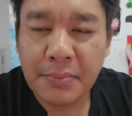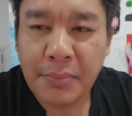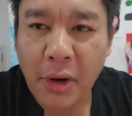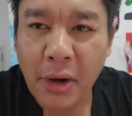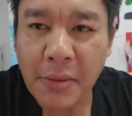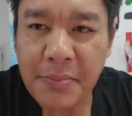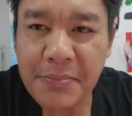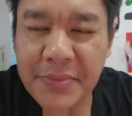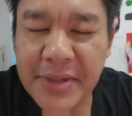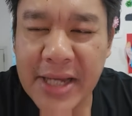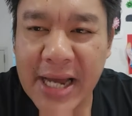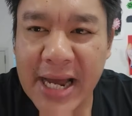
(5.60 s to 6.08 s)
ผ
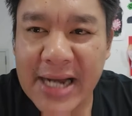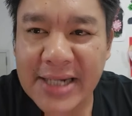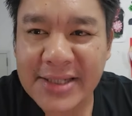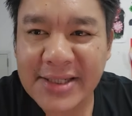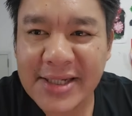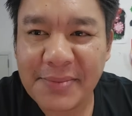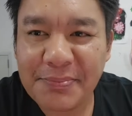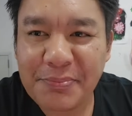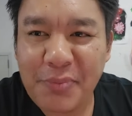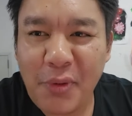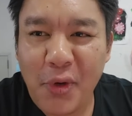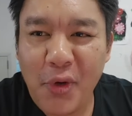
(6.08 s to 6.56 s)
มอยาก
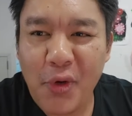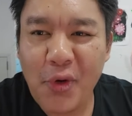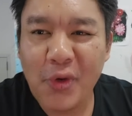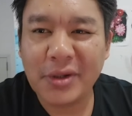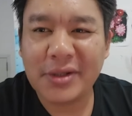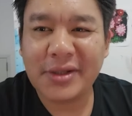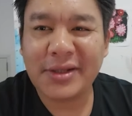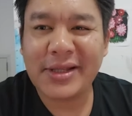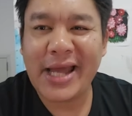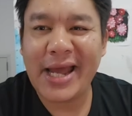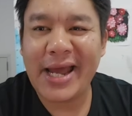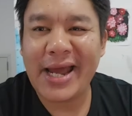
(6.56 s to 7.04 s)
จะพูด
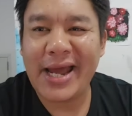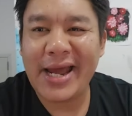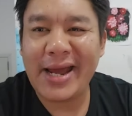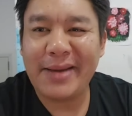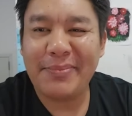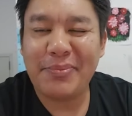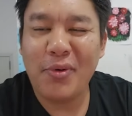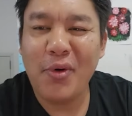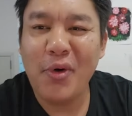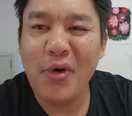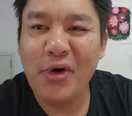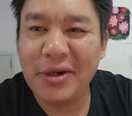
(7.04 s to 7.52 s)
แต่
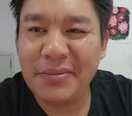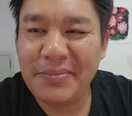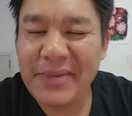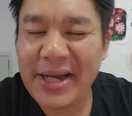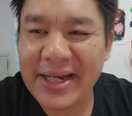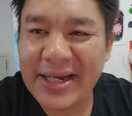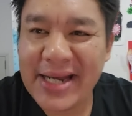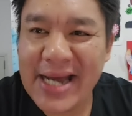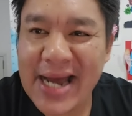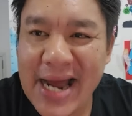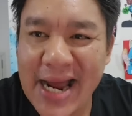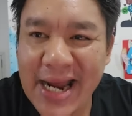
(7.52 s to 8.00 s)
พูดไม่
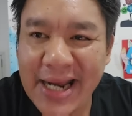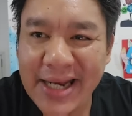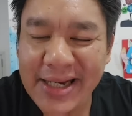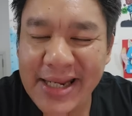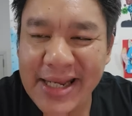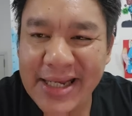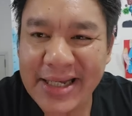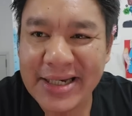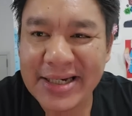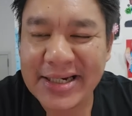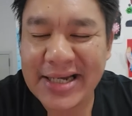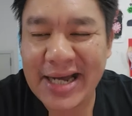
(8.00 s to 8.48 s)
ได้
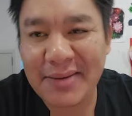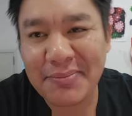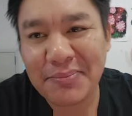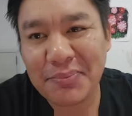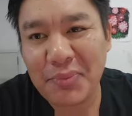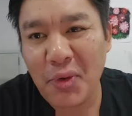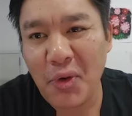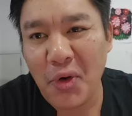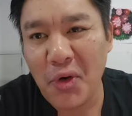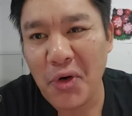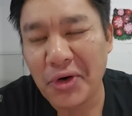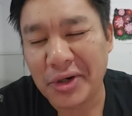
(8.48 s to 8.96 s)
นี่คือ
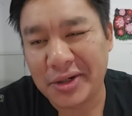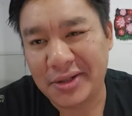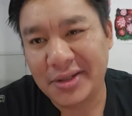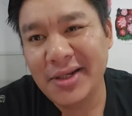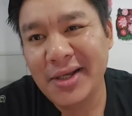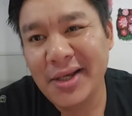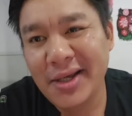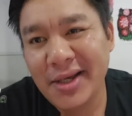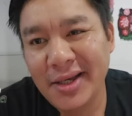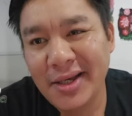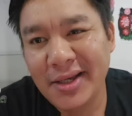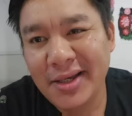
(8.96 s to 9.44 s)
คำพูด
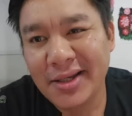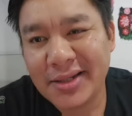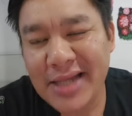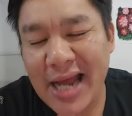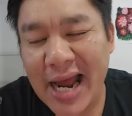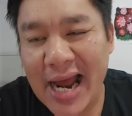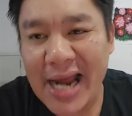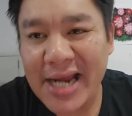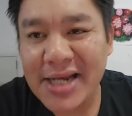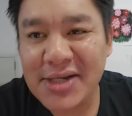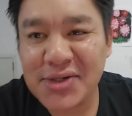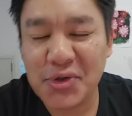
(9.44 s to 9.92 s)

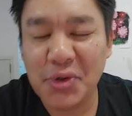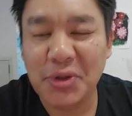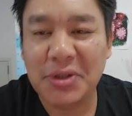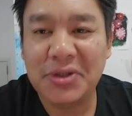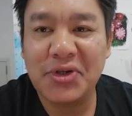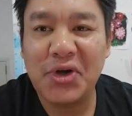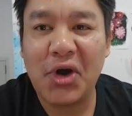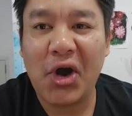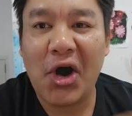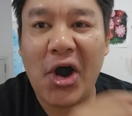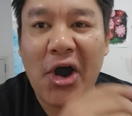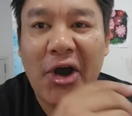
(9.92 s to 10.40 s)
ท้ายสุด
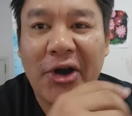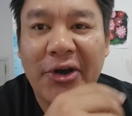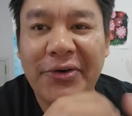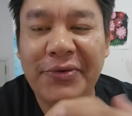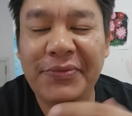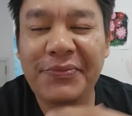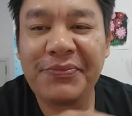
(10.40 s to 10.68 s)
ของ